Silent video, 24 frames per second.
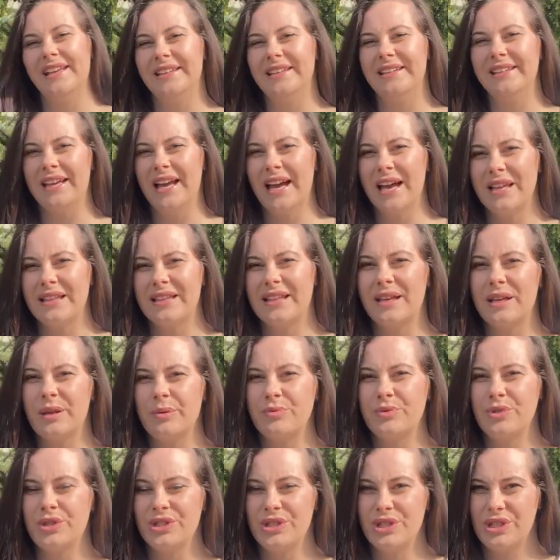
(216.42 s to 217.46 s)
Ja takie
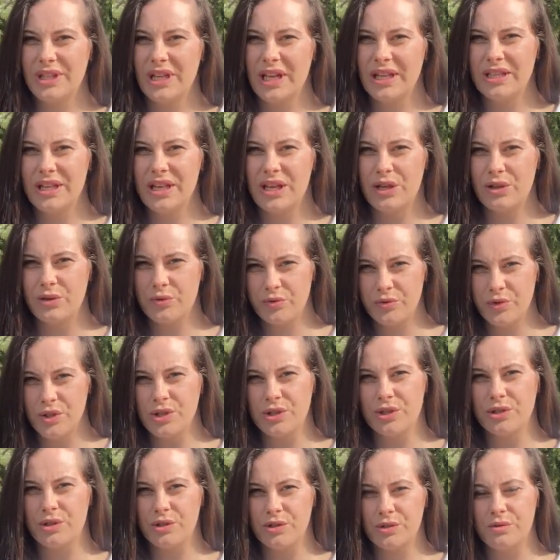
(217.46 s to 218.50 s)
przycinanie również
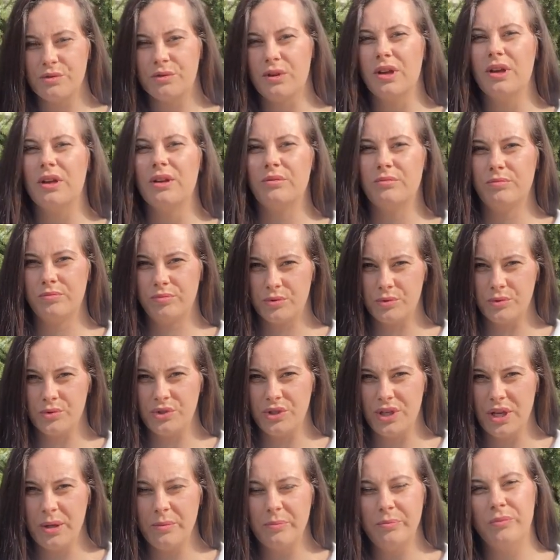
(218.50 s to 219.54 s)
stosuję
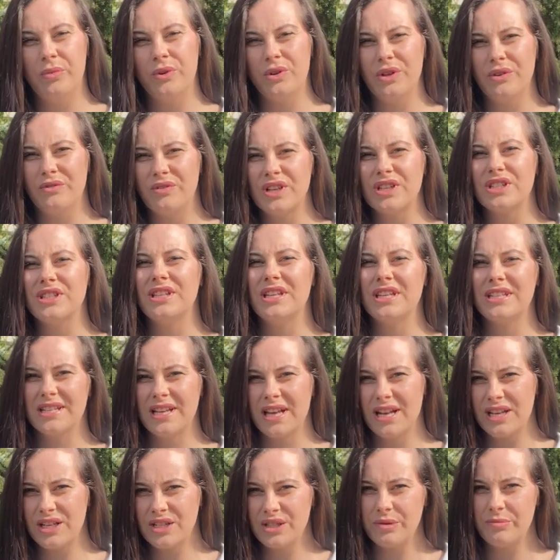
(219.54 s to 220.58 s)
później, ponieważ nie
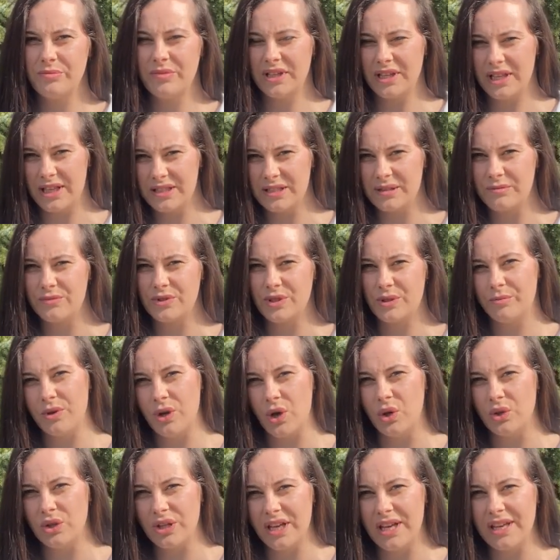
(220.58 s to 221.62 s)
zależy mi na tym, żeby
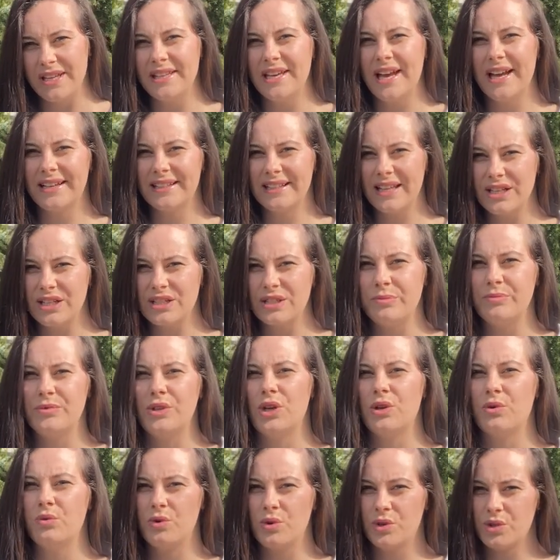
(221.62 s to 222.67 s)
one jak
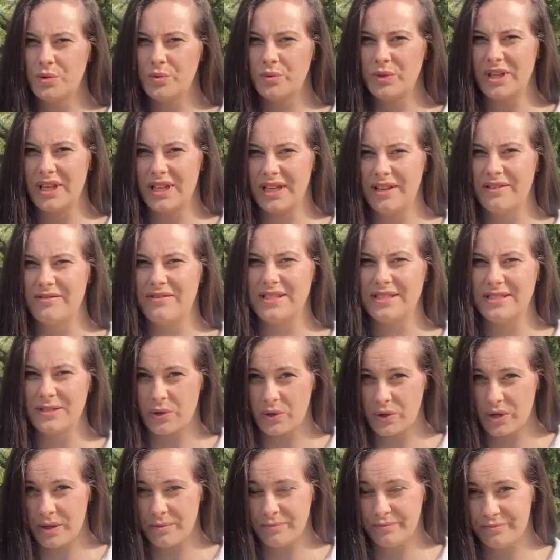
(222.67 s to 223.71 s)
najszybciej urosły takie
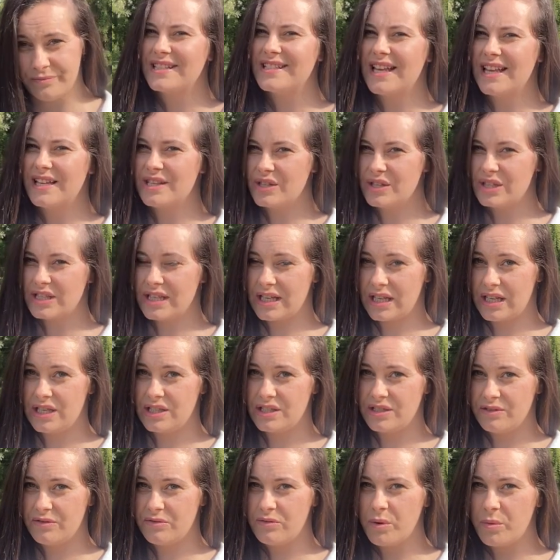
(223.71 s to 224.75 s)
wysokie. Sadząc taki
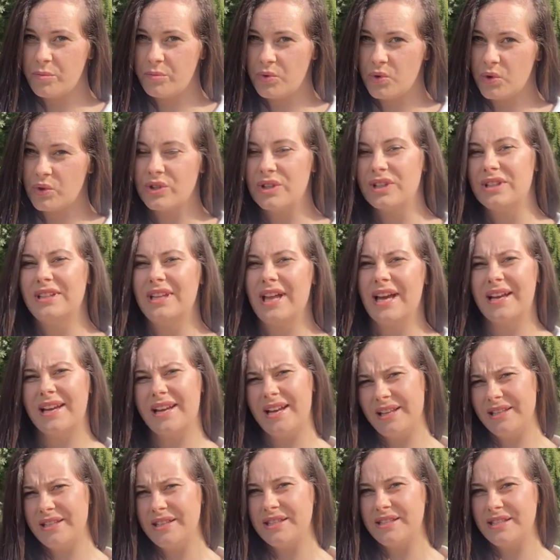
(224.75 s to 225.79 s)
żywopłot na
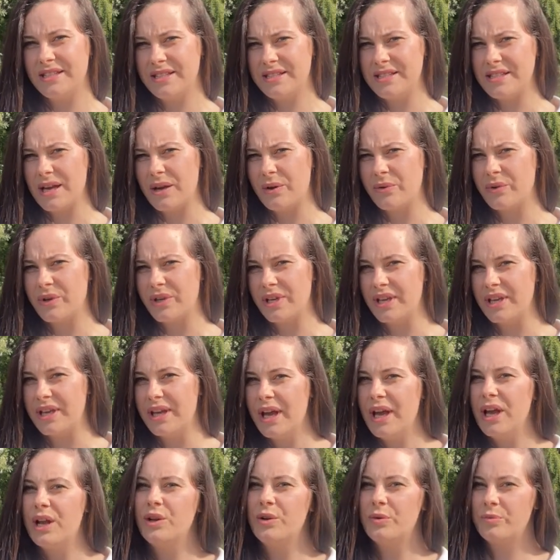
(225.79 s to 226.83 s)
granicy działki
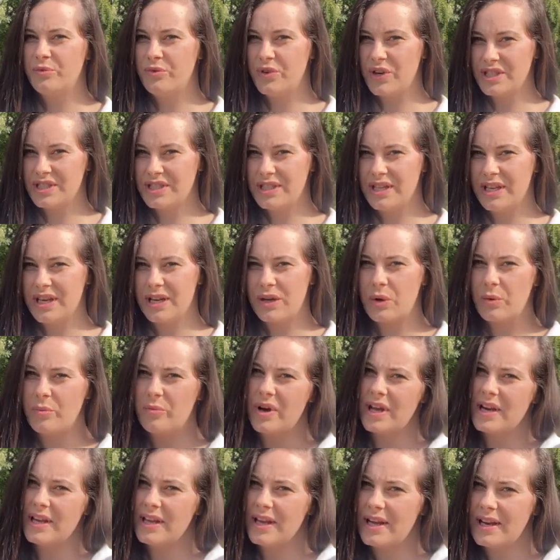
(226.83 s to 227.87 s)
lub właśnie jako
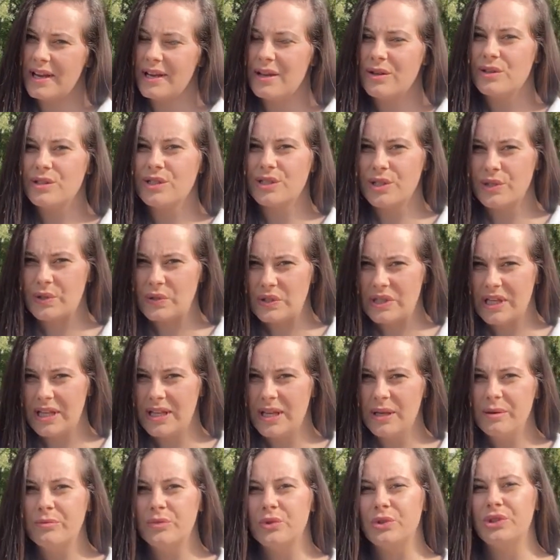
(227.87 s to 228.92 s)
barierę od
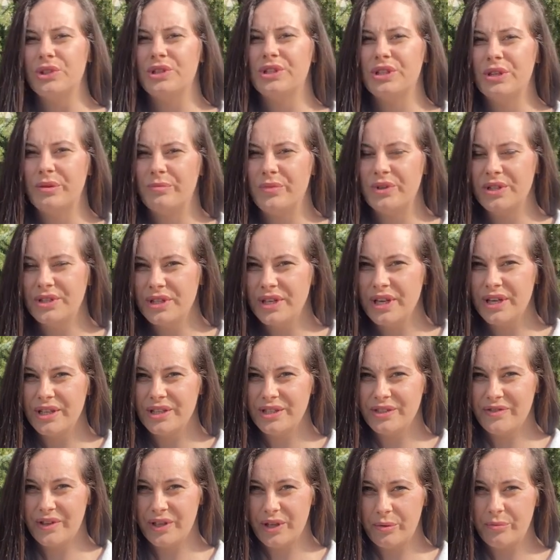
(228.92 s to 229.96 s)
sąsiada, musicie być
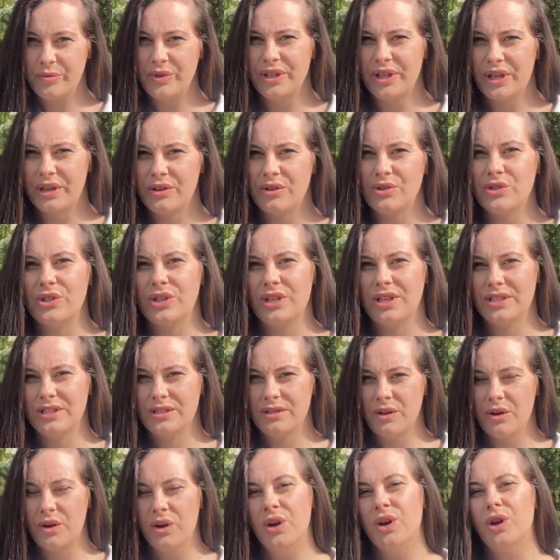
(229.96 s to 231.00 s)
świadomi tego, że jest
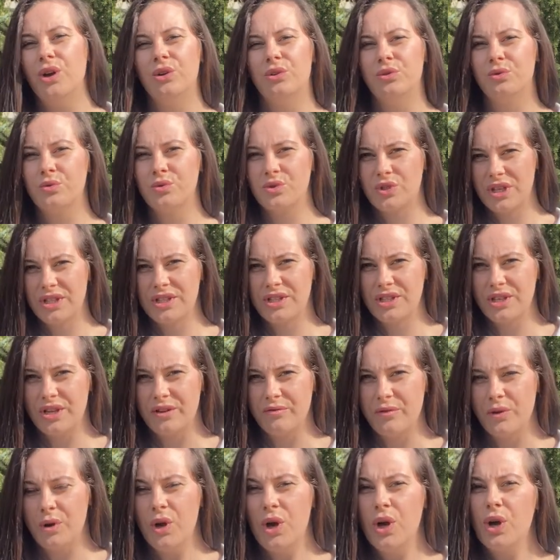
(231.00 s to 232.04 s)
to duże
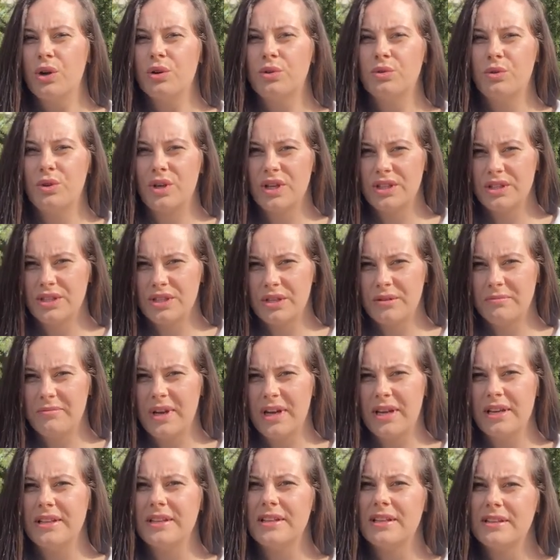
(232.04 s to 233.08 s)
drzewo, które trzeba
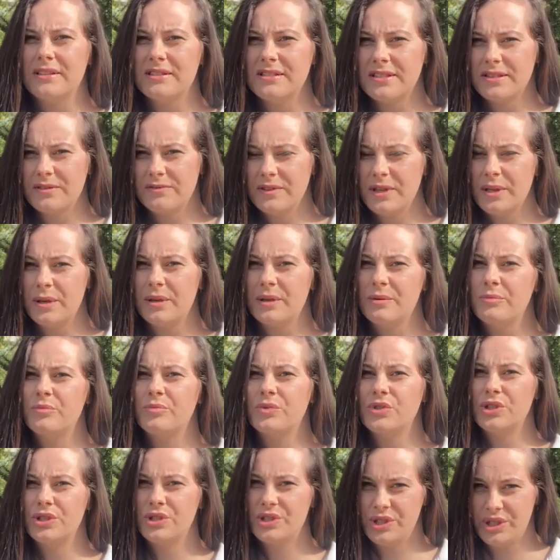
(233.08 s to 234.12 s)
intensywnie
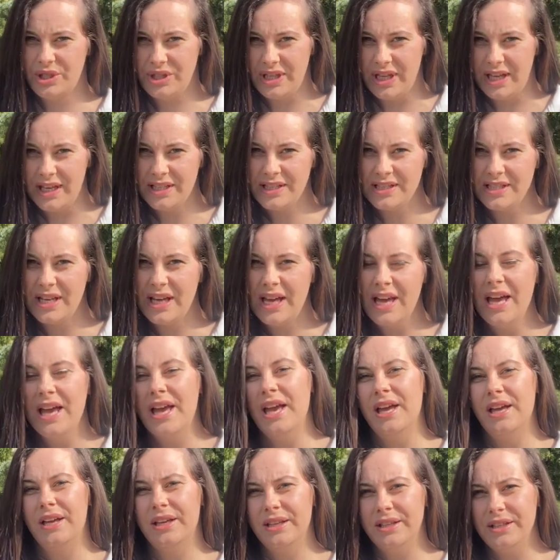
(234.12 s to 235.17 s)
przycinać
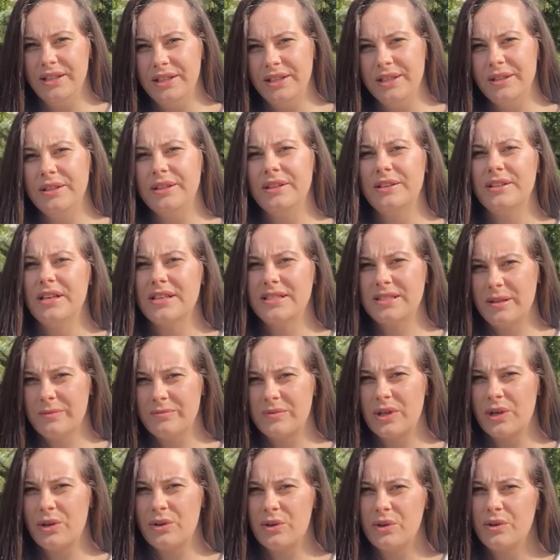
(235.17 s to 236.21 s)
i jestem
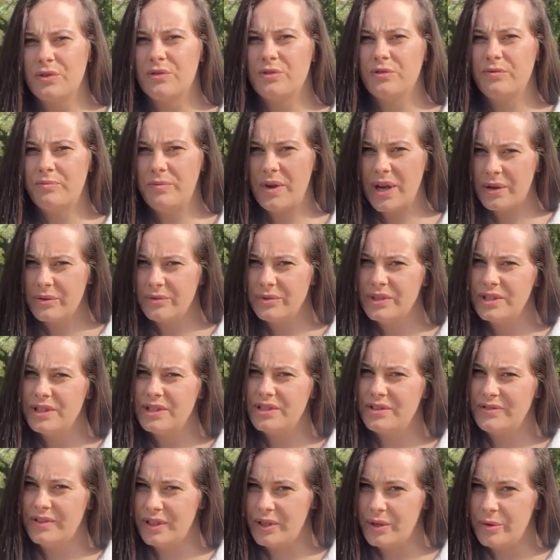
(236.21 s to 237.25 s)
tego w pełni
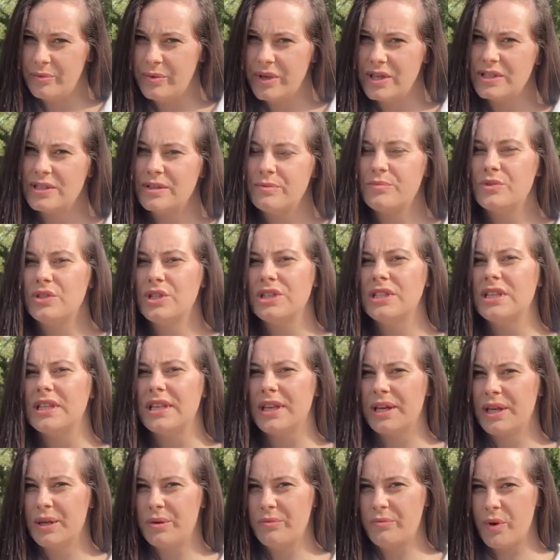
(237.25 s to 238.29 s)
świadoma, że przyjdzie
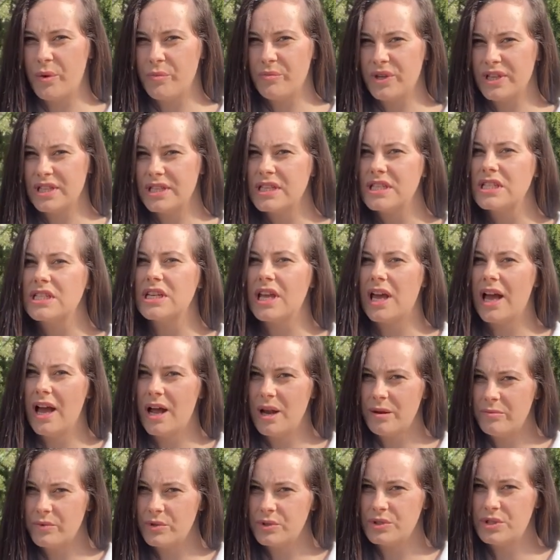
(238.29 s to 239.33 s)
taki moment, że
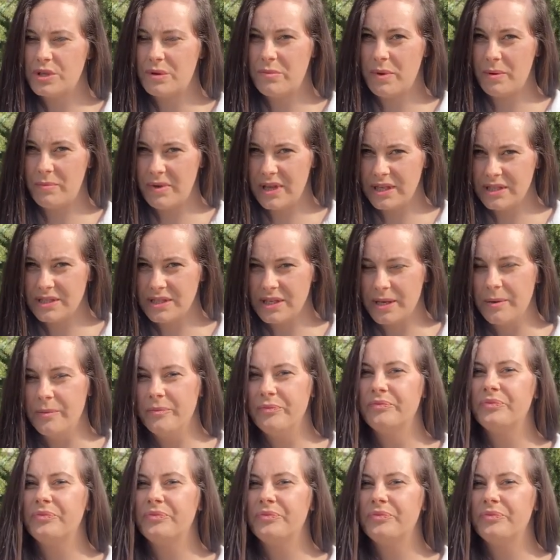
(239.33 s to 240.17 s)
albo trzeba będzie